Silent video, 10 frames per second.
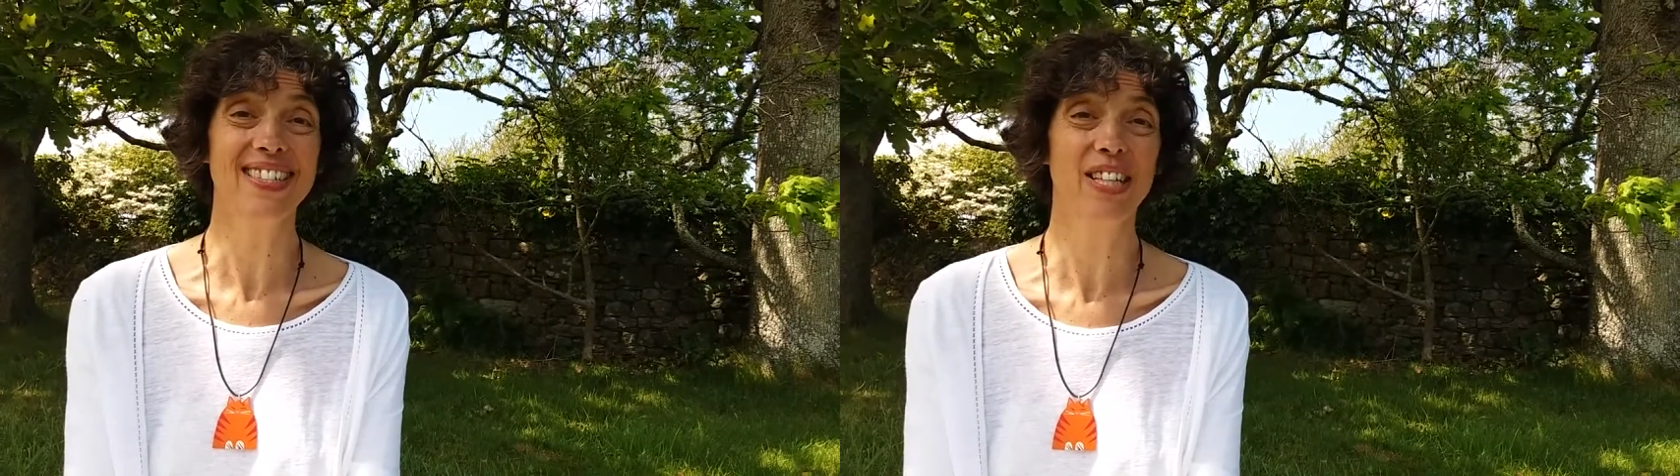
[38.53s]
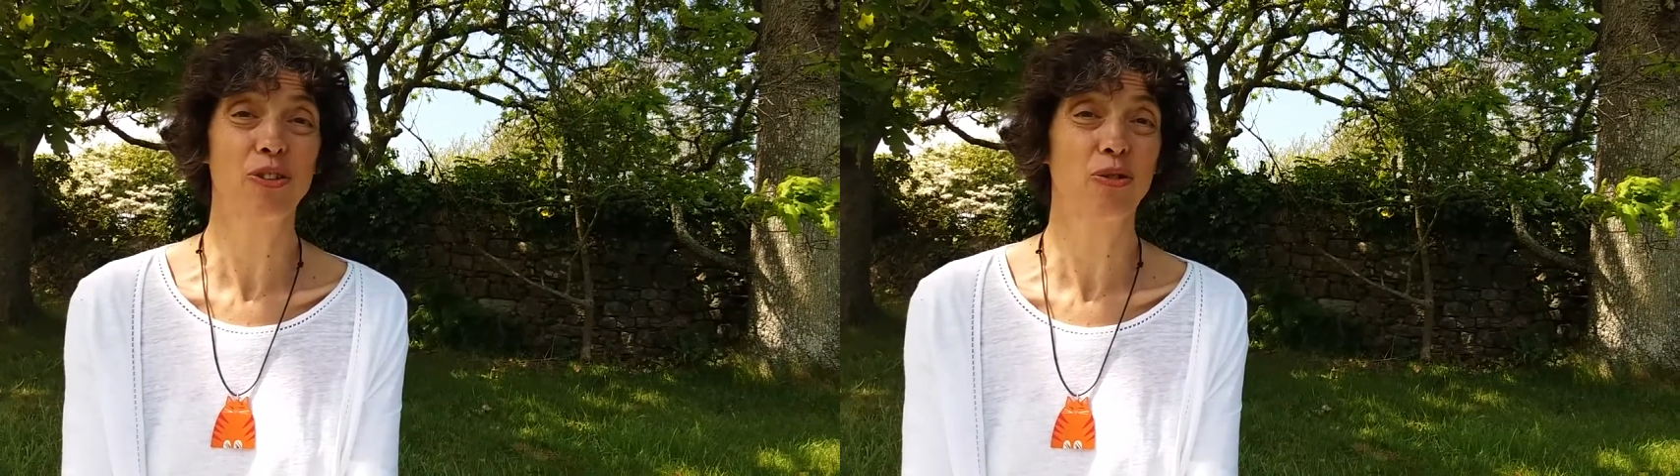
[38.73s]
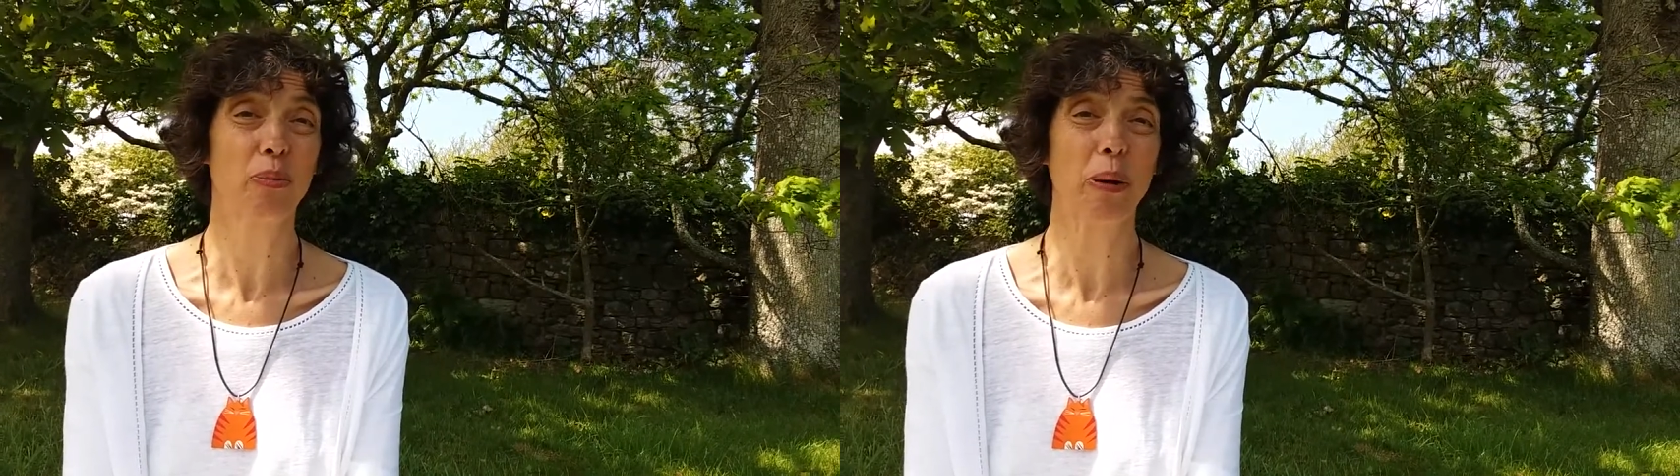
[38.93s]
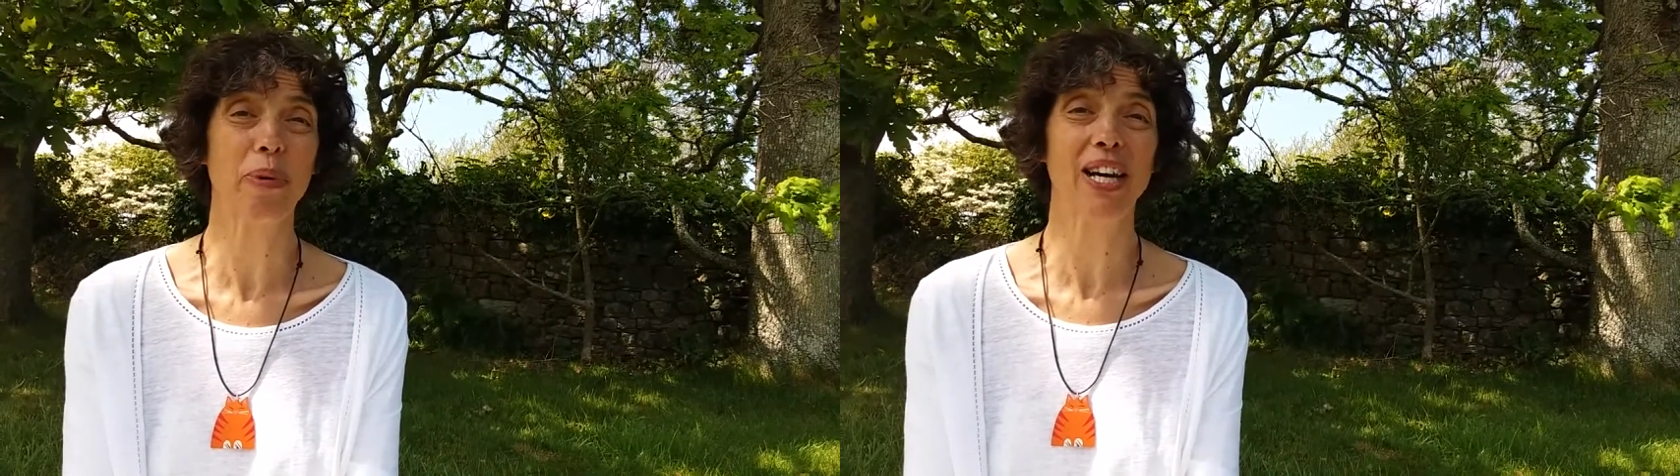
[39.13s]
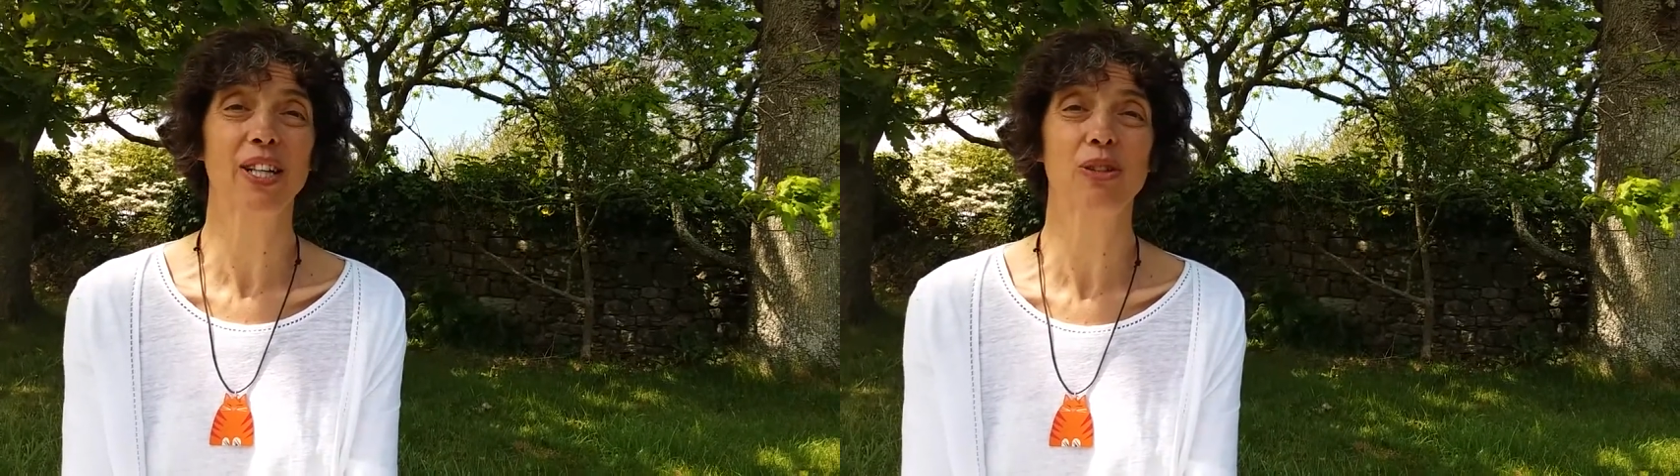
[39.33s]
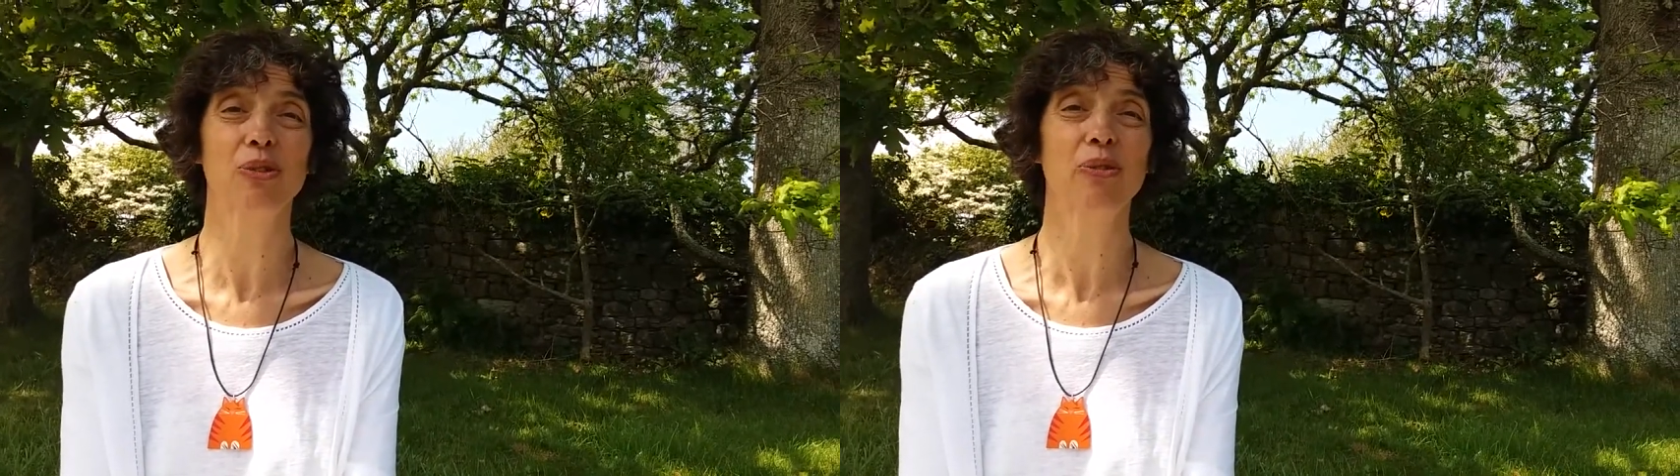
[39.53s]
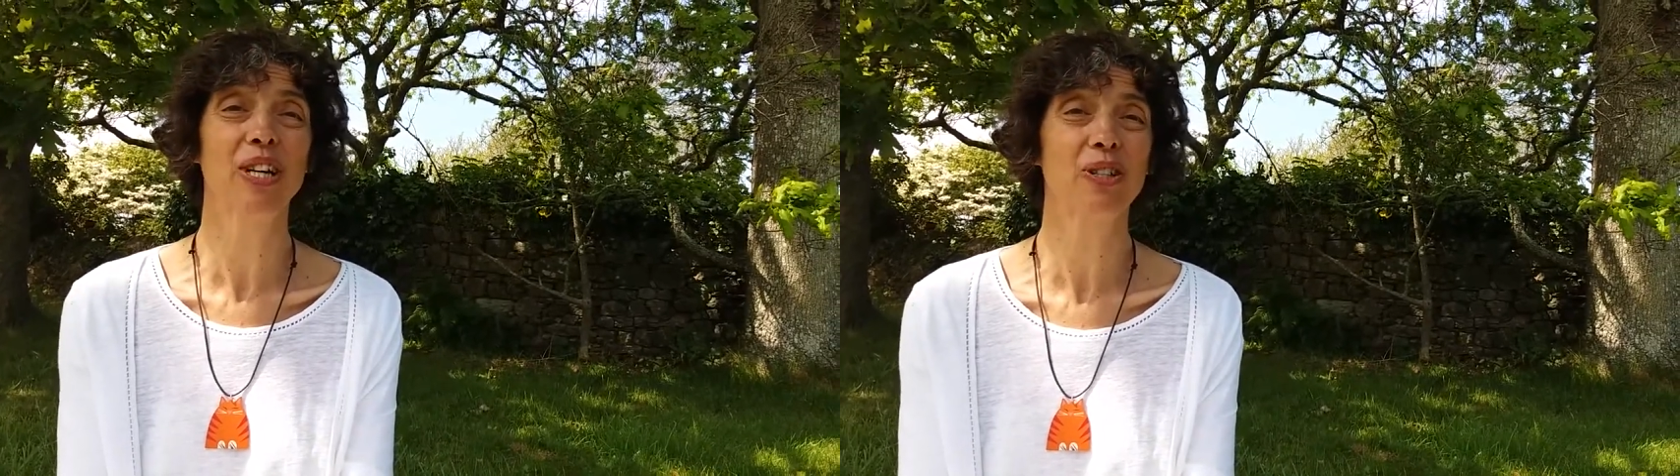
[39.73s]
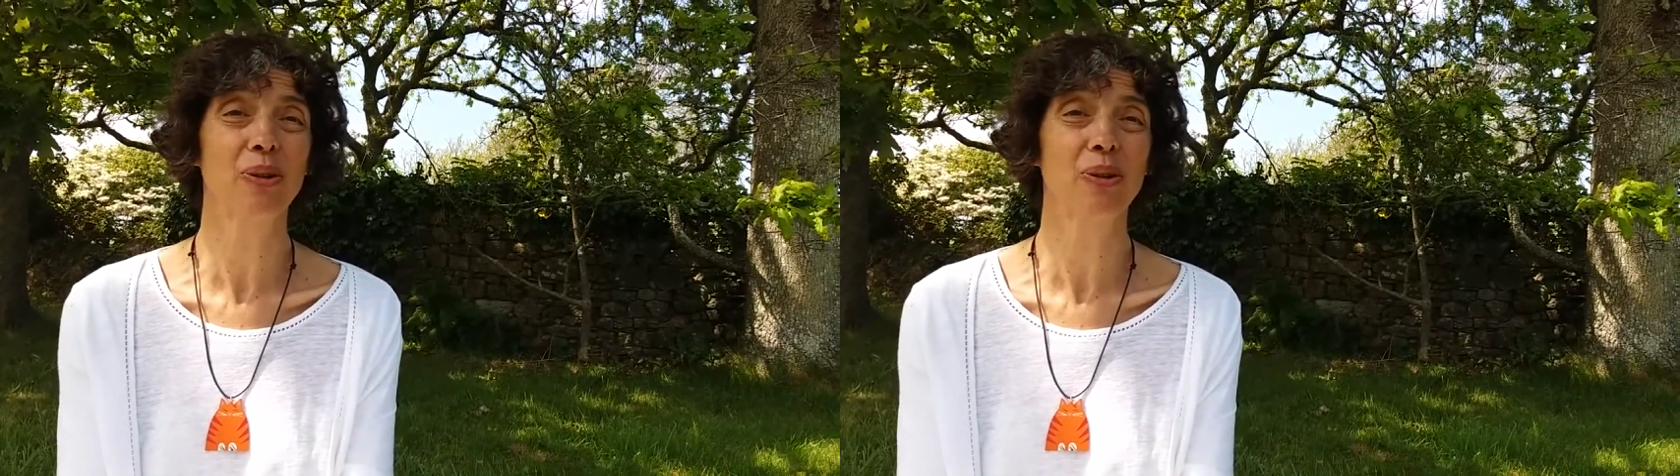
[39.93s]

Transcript: et de vous préparer une nouvelle